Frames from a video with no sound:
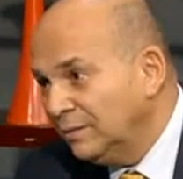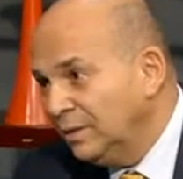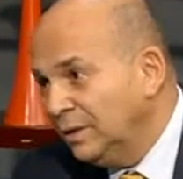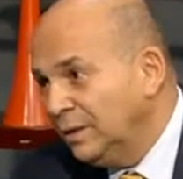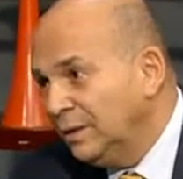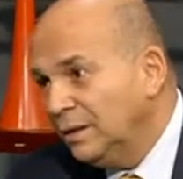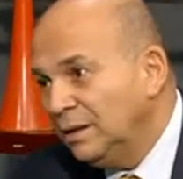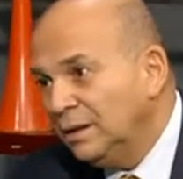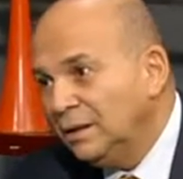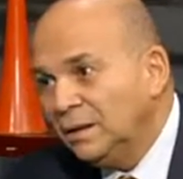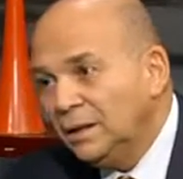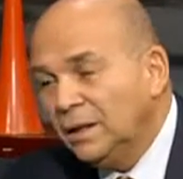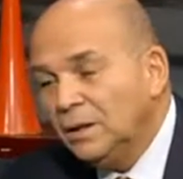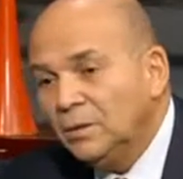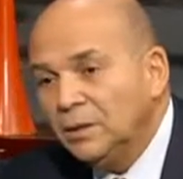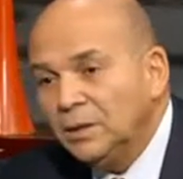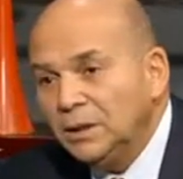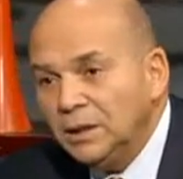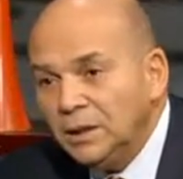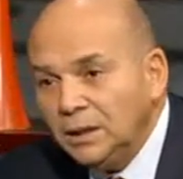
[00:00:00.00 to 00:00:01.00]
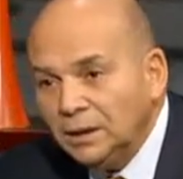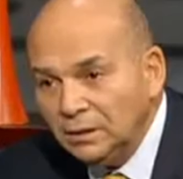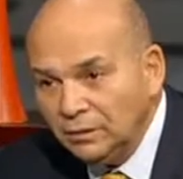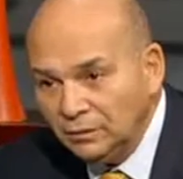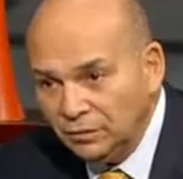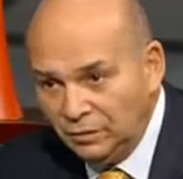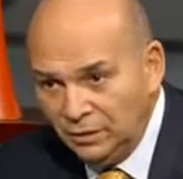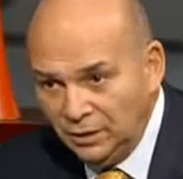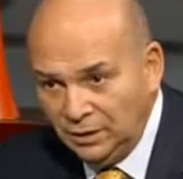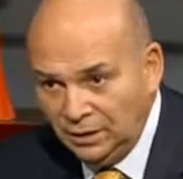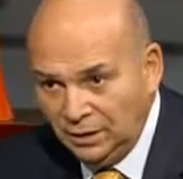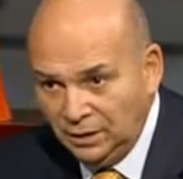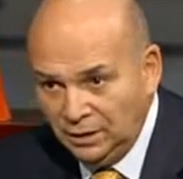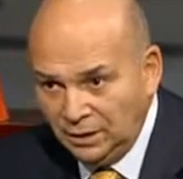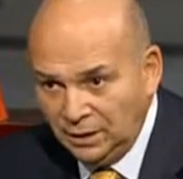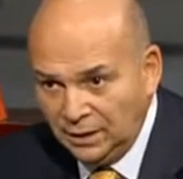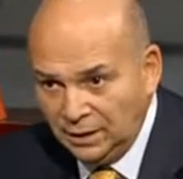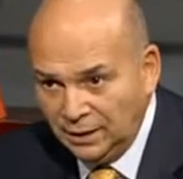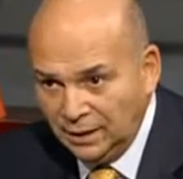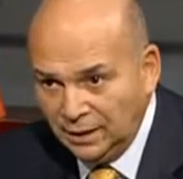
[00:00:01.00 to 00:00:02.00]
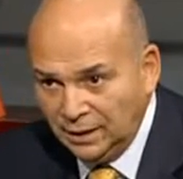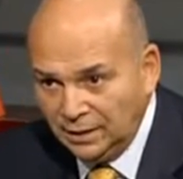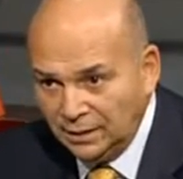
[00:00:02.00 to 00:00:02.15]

في قوانين في حاجات